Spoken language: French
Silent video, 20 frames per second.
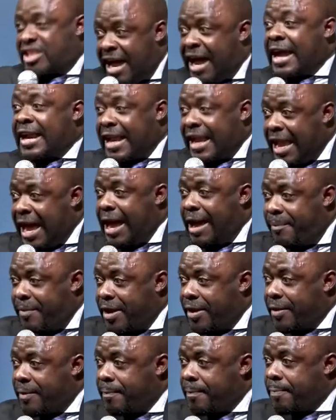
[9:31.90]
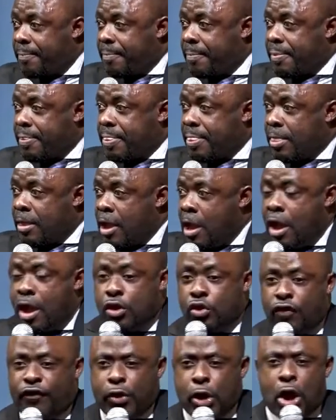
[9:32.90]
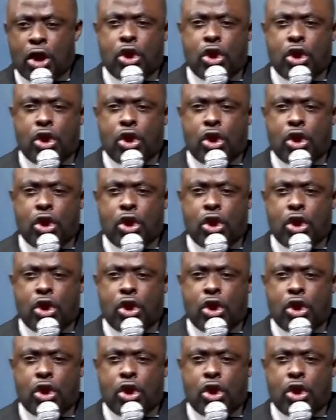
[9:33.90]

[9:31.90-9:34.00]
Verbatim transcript: les gens acclament. Nous